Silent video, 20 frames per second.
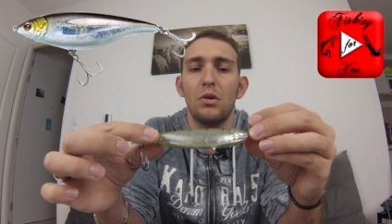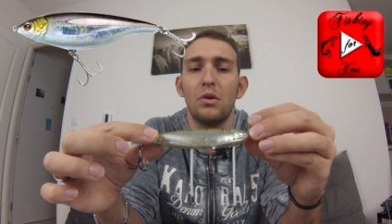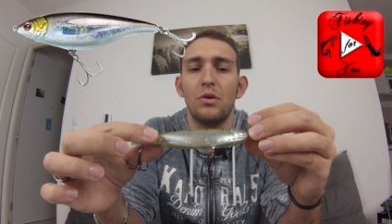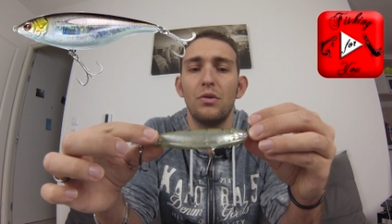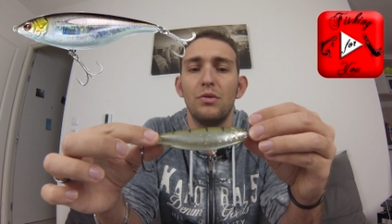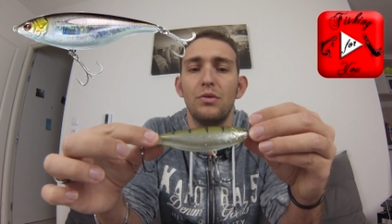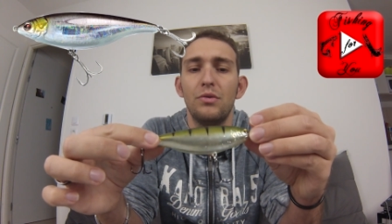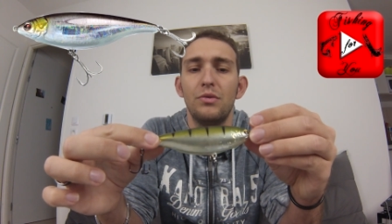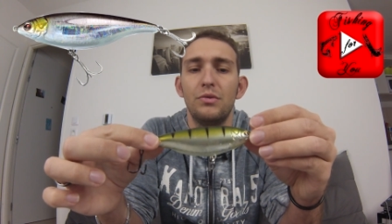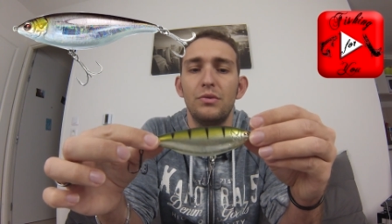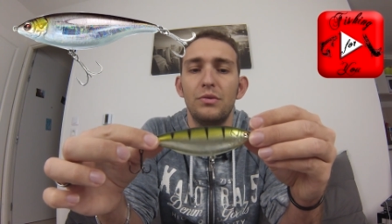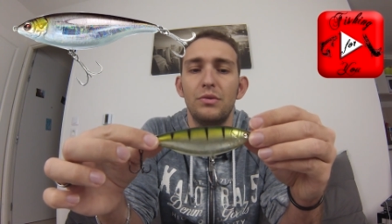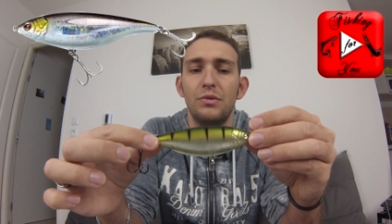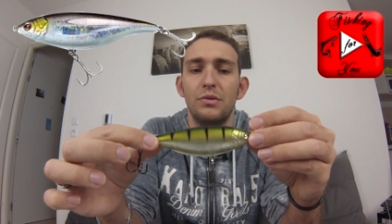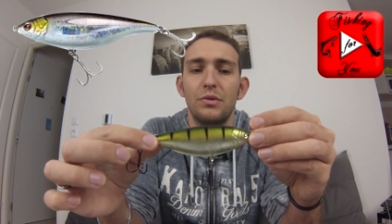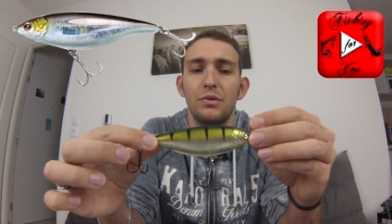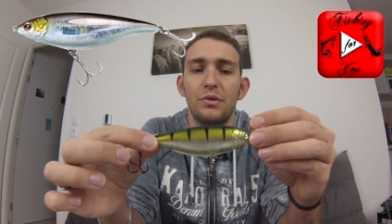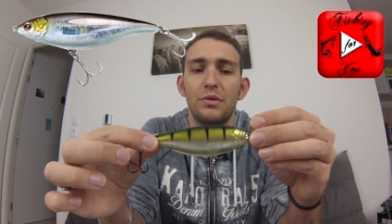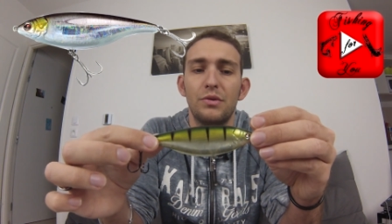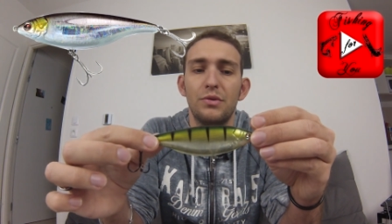Quand,
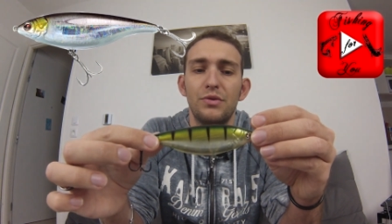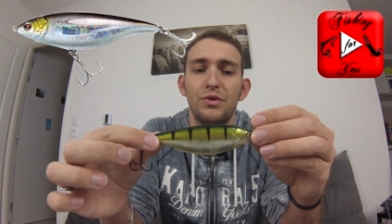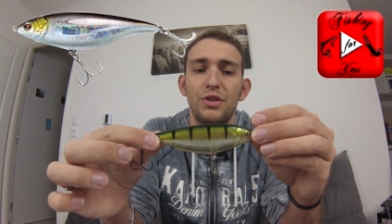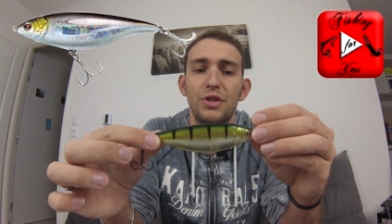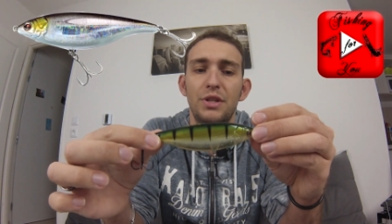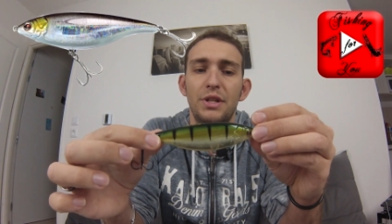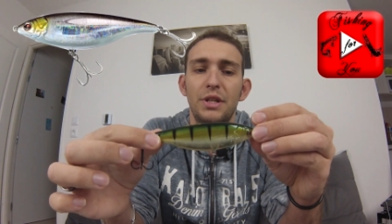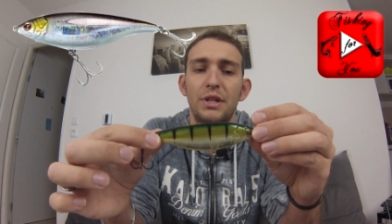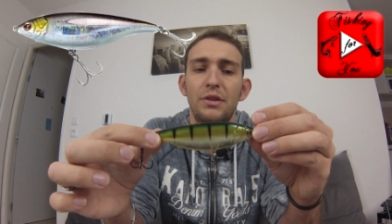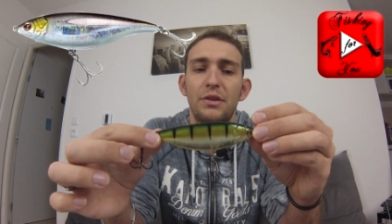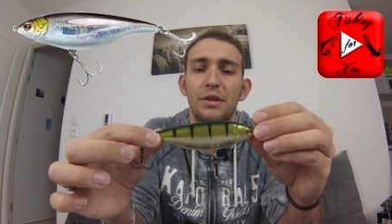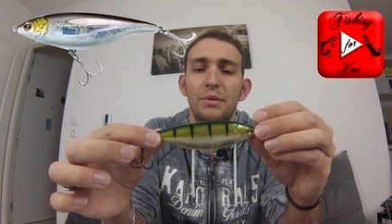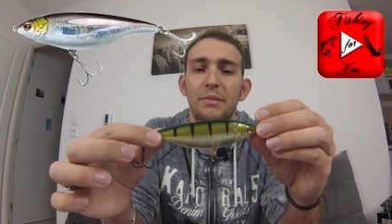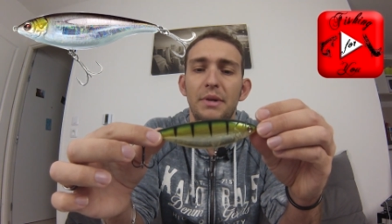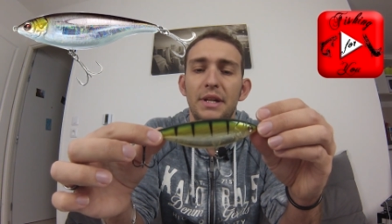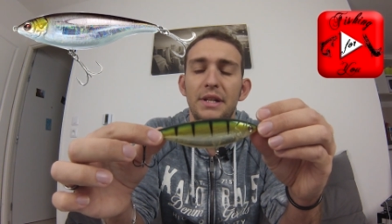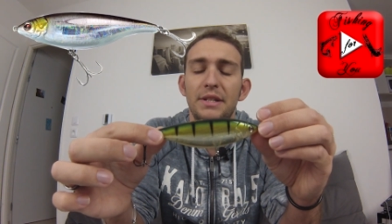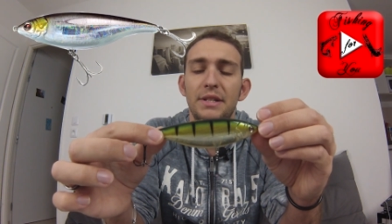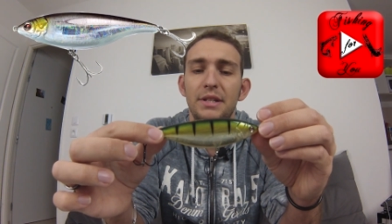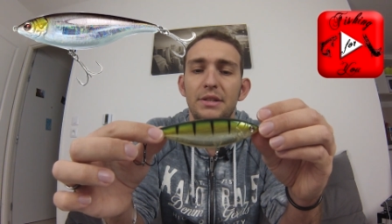euh, j'étais dans les
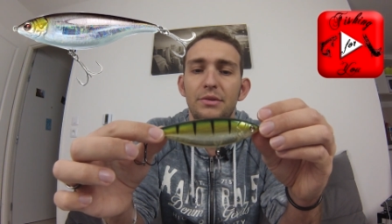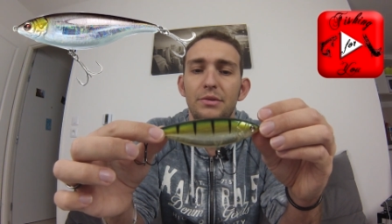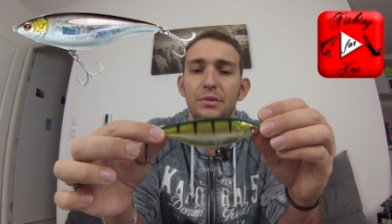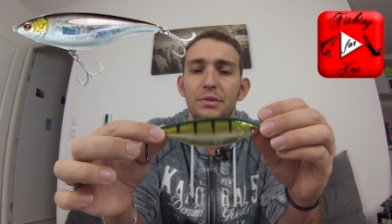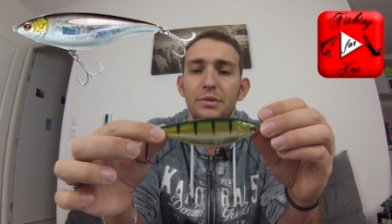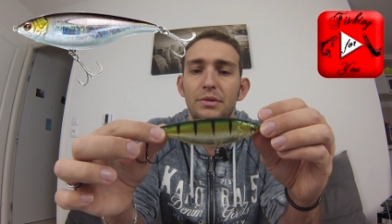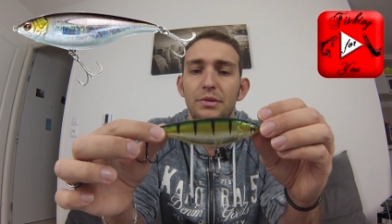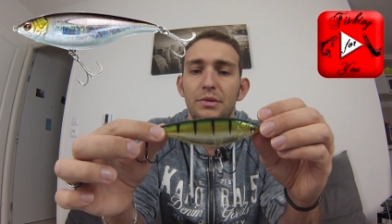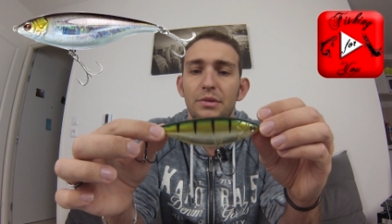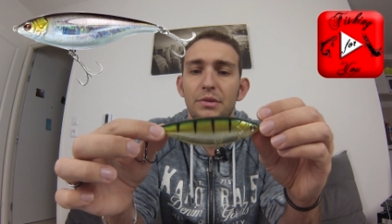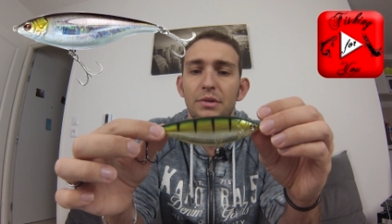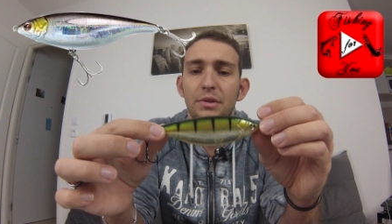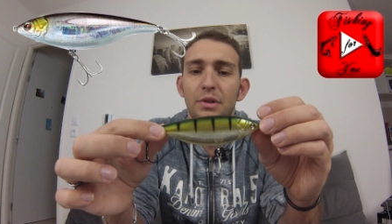magasins de,